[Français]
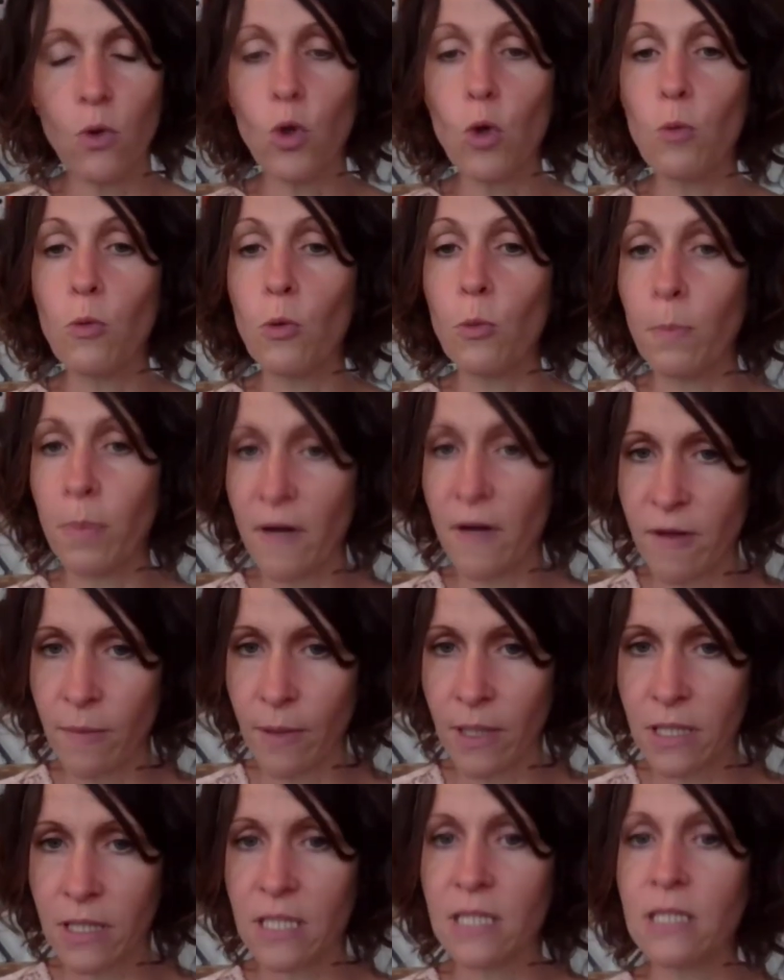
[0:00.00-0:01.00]
on ne peut pas
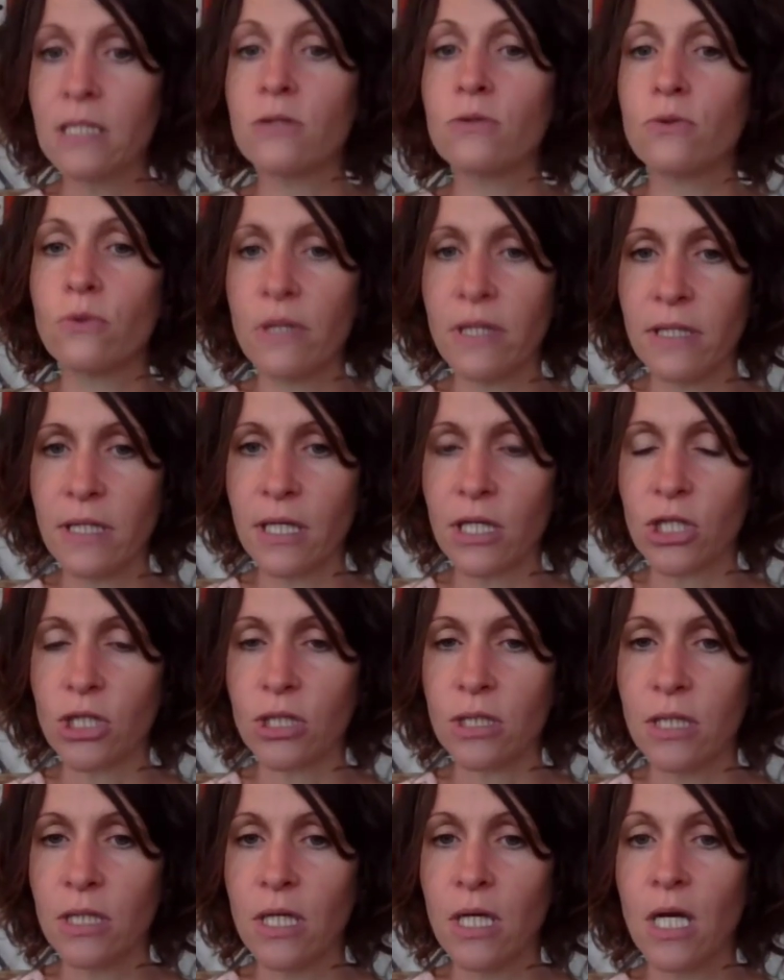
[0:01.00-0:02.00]
fabriquer de
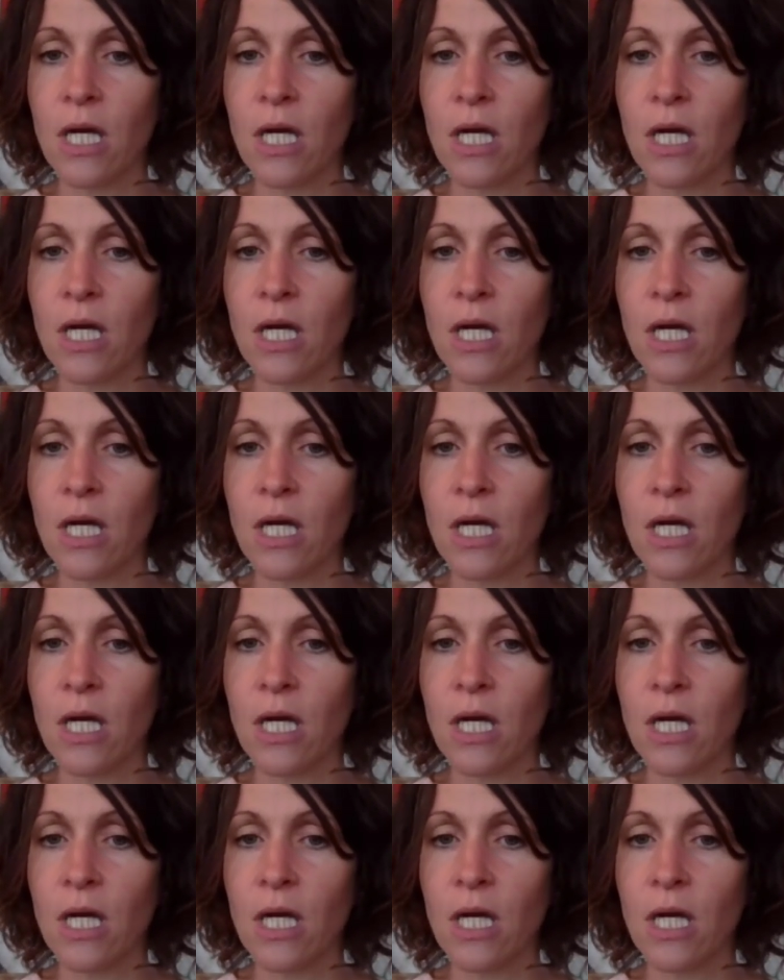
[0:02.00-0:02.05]
l'énergie.